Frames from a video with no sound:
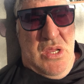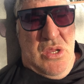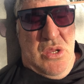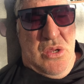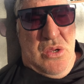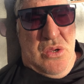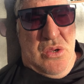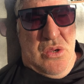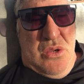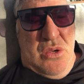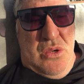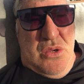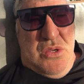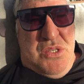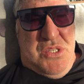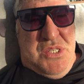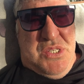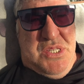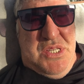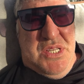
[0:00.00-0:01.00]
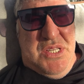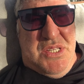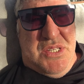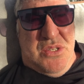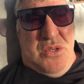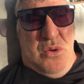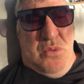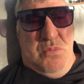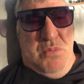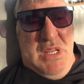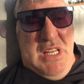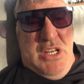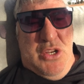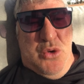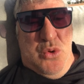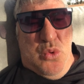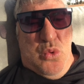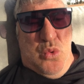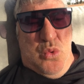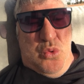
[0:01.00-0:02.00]
600
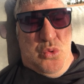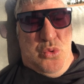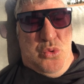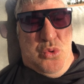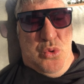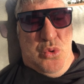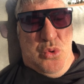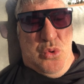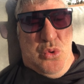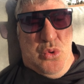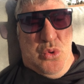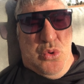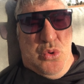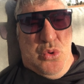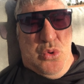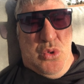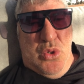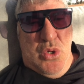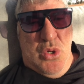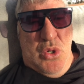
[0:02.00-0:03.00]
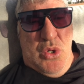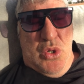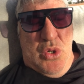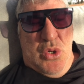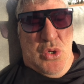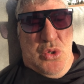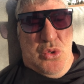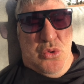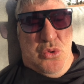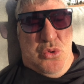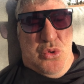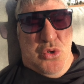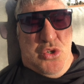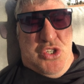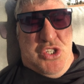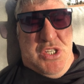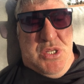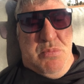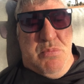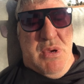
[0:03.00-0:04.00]
millions de, de
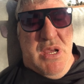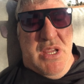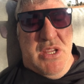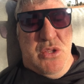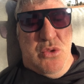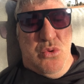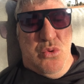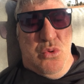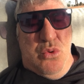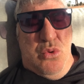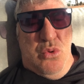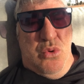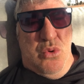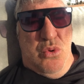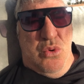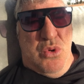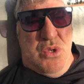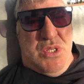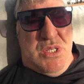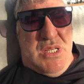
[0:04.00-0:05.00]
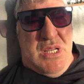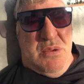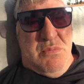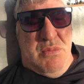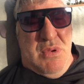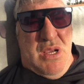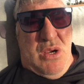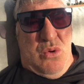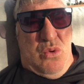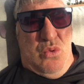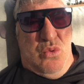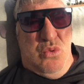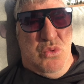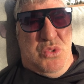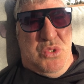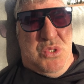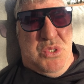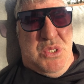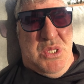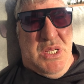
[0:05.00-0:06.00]
Shiba Inu. Ça m'a
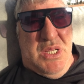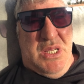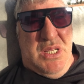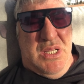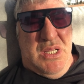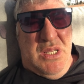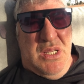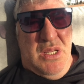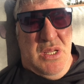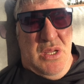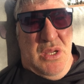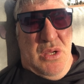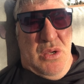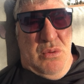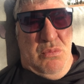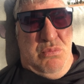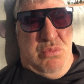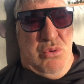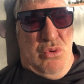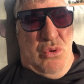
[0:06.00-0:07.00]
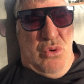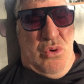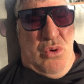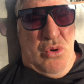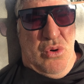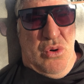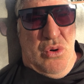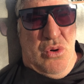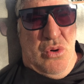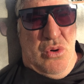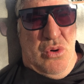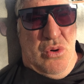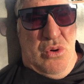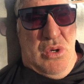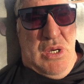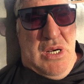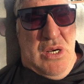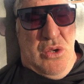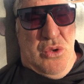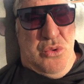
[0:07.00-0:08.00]
coûté pour.
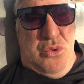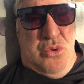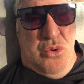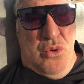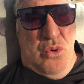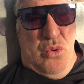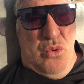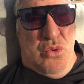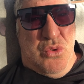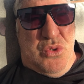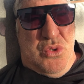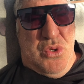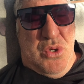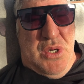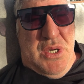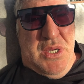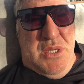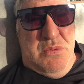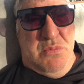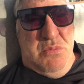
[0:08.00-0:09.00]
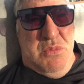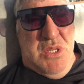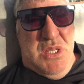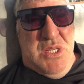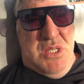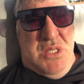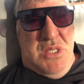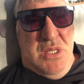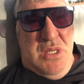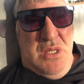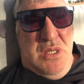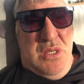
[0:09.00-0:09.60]
alors, de 11h30